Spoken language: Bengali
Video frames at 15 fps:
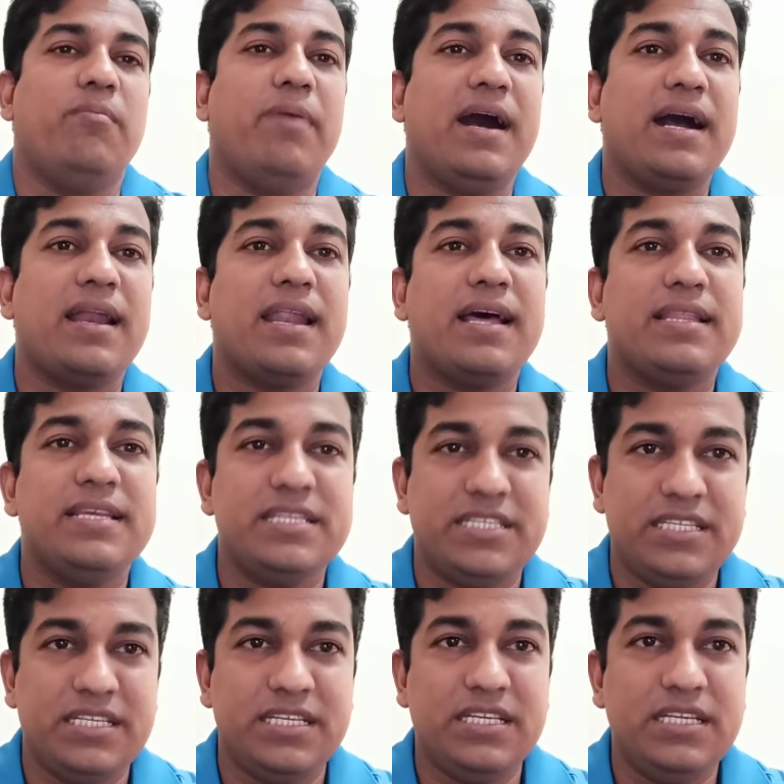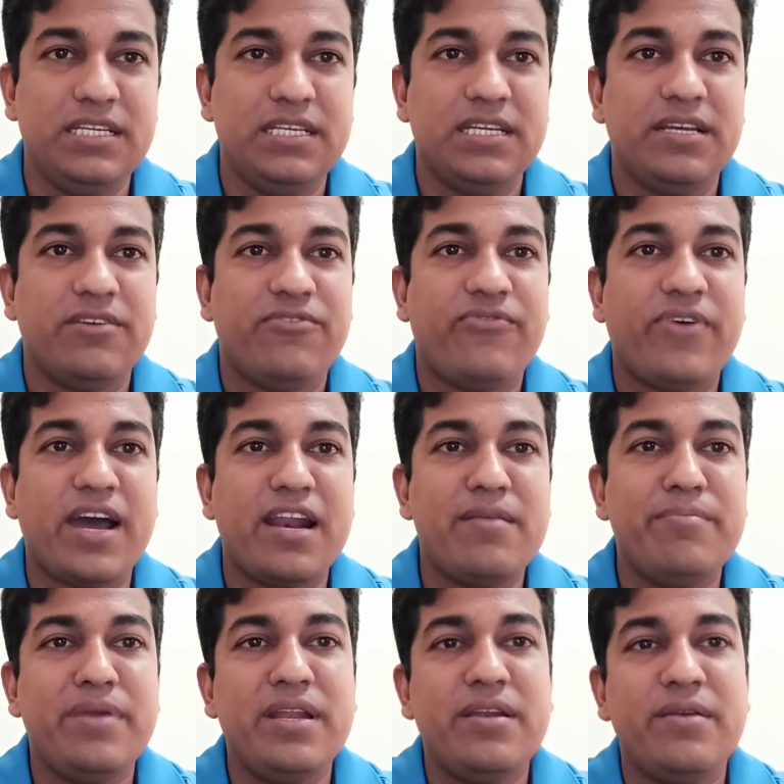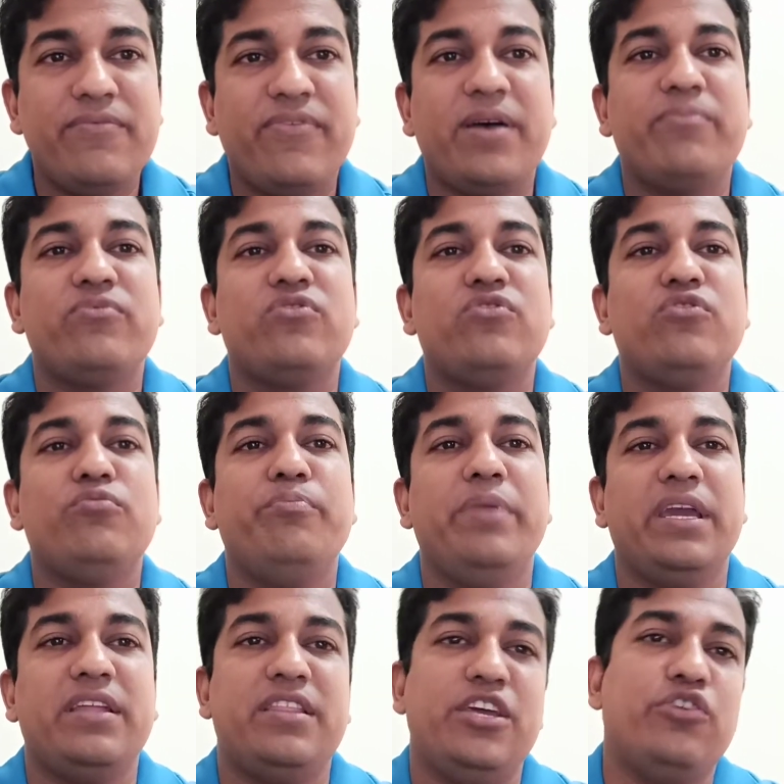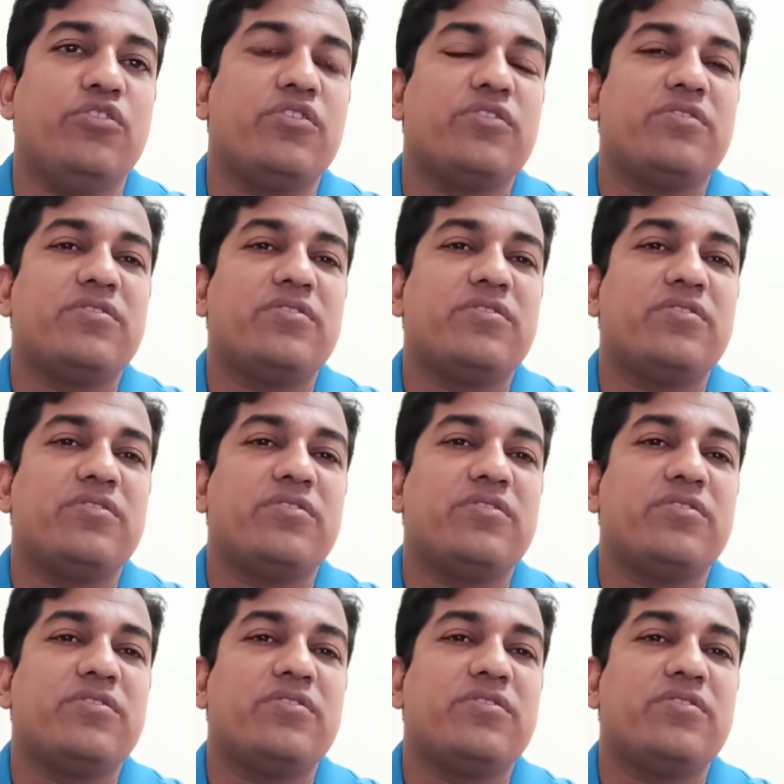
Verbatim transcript: বাংলাদেশি ফার্মিটপ্রাপ্ত ব্যক্তিগণ